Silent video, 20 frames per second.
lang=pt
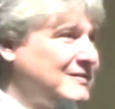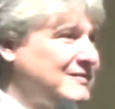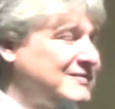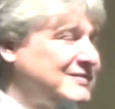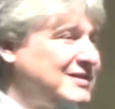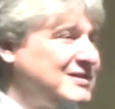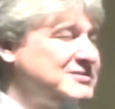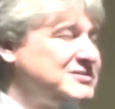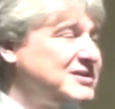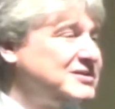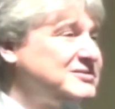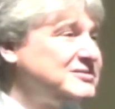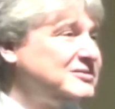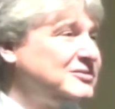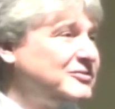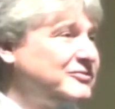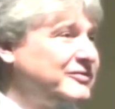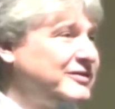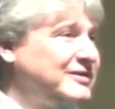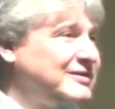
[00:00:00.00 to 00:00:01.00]
Se a gente
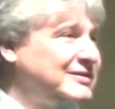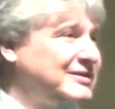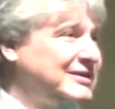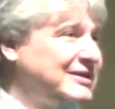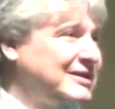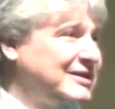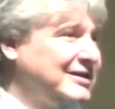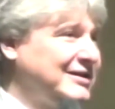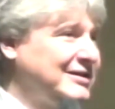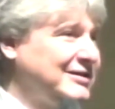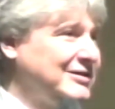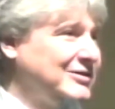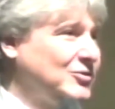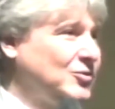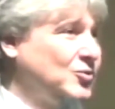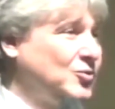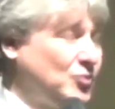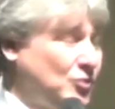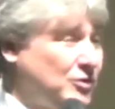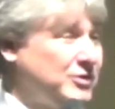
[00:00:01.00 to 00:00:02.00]
não vender
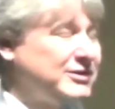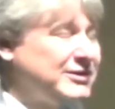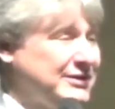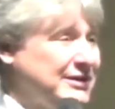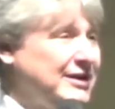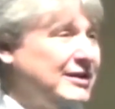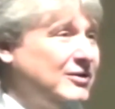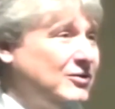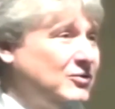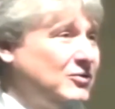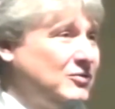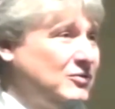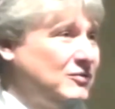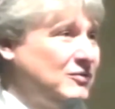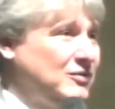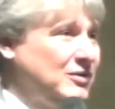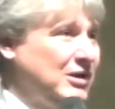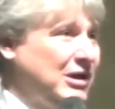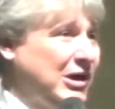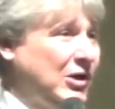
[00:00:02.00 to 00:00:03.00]
o coquetel
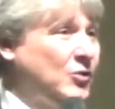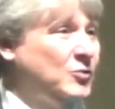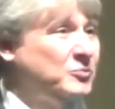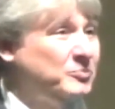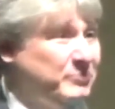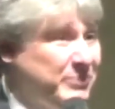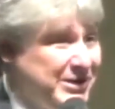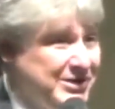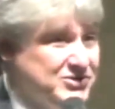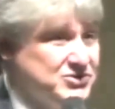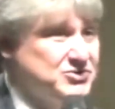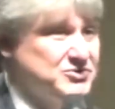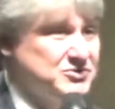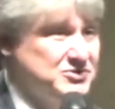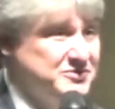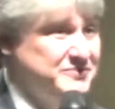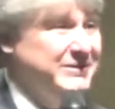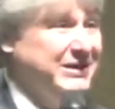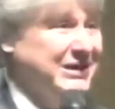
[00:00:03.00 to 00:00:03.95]
ao preço de